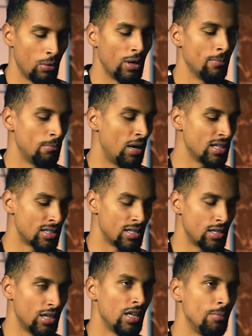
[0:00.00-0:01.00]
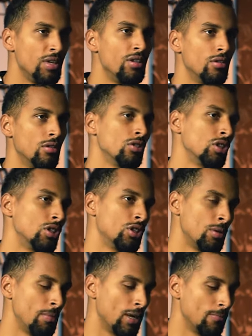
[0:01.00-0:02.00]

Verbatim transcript: ouais, basse et mid euh, j'aime bien.